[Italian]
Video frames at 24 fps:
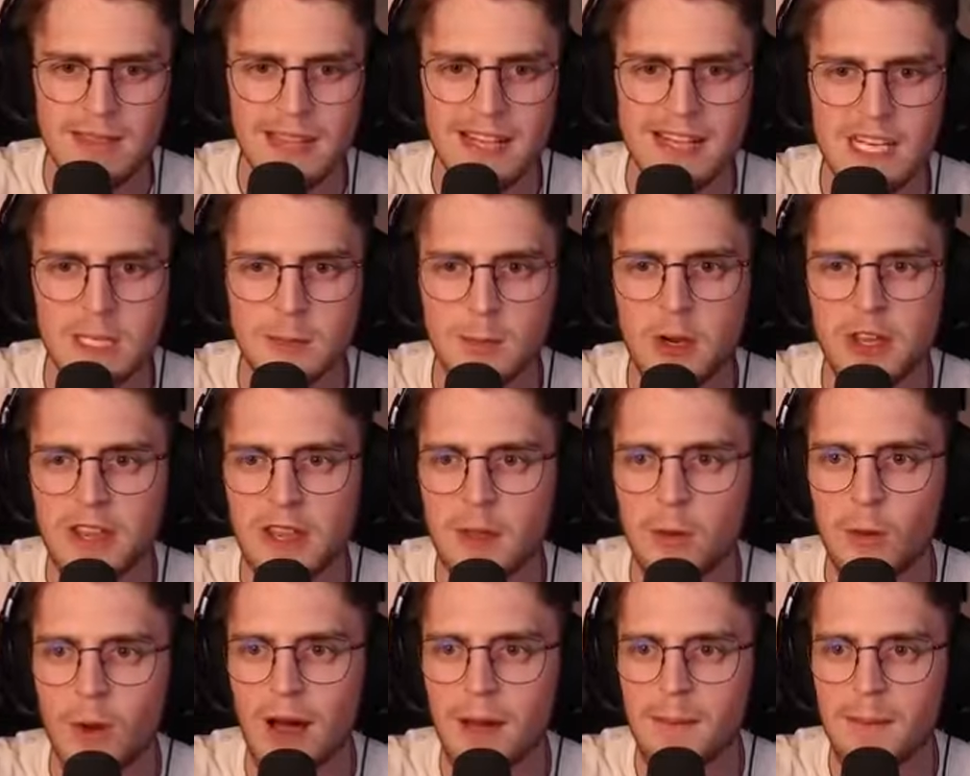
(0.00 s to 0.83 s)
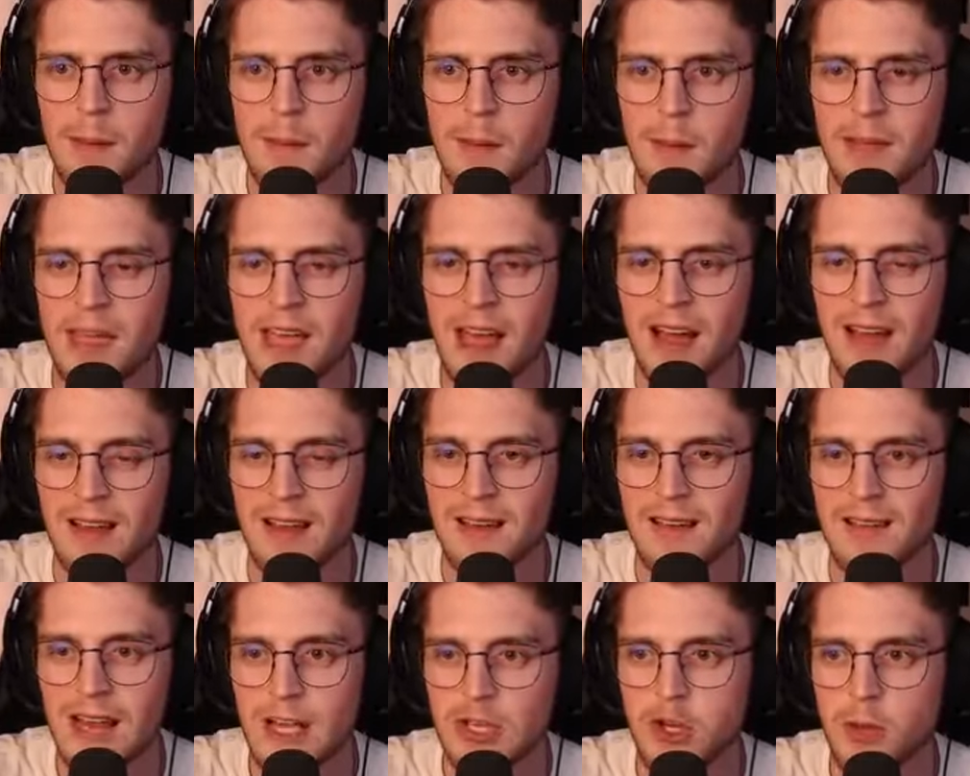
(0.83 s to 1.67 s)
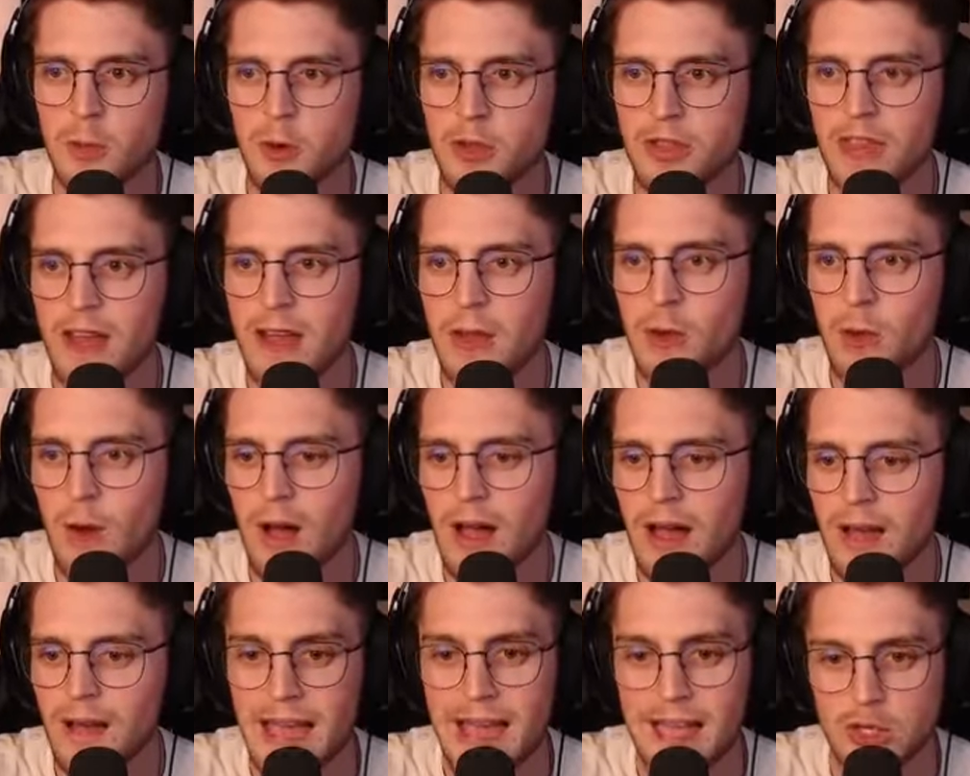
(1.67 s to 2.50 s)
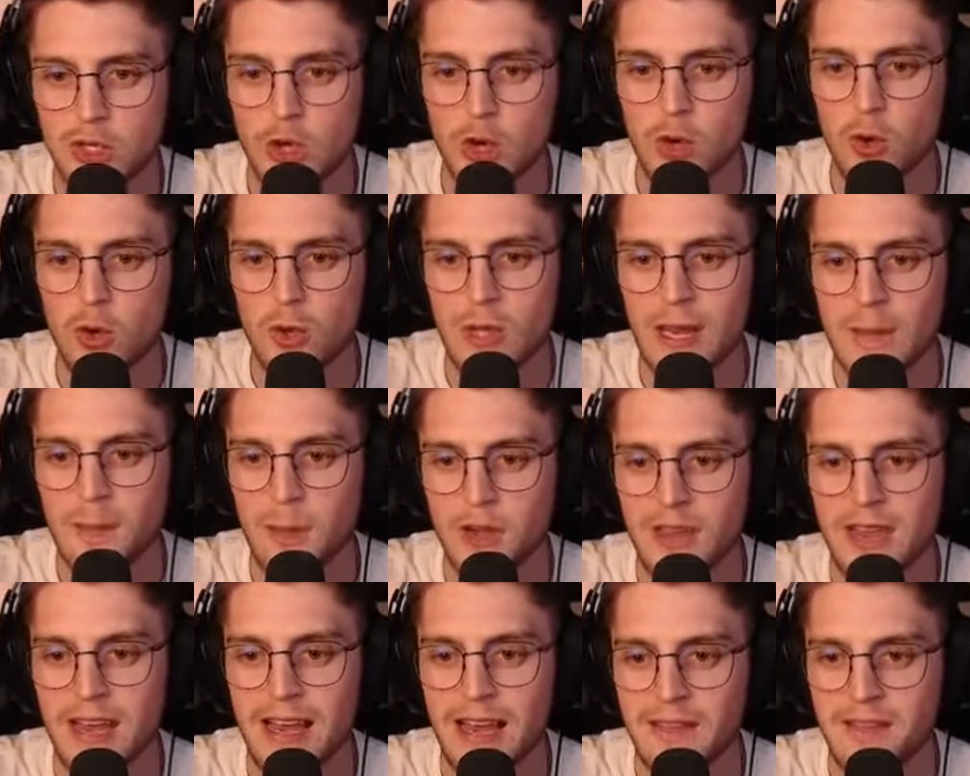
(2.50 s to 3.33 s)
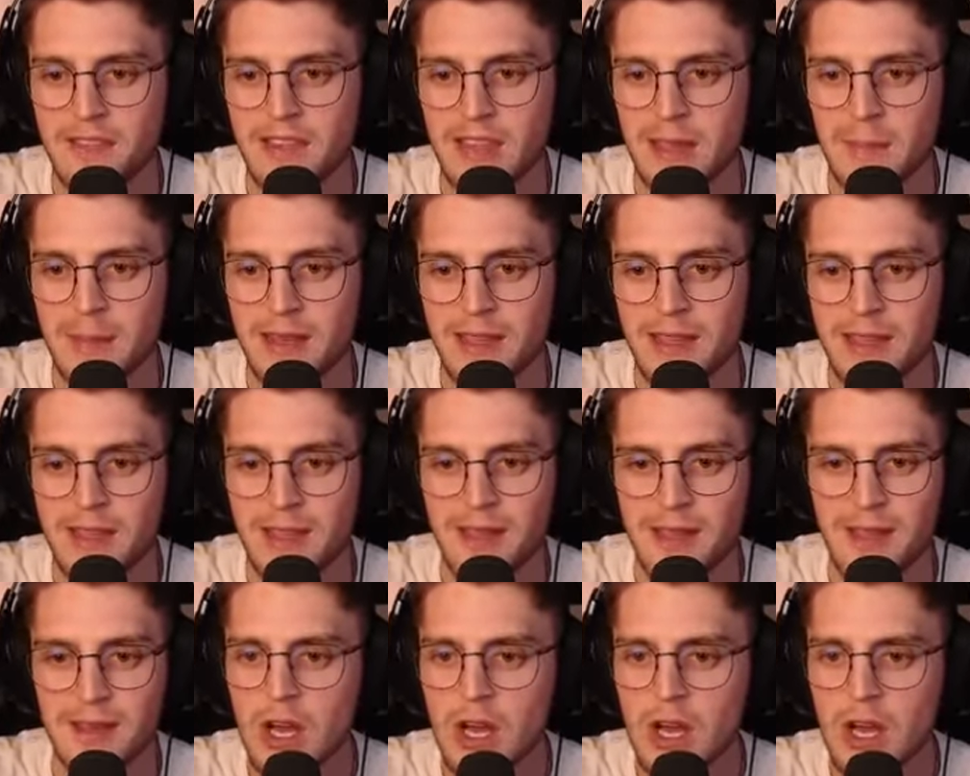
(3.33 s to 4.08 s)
teletrasportati qua, mamma mia! Lascio il portale qua, eh, sono utili i portali, effettivamente.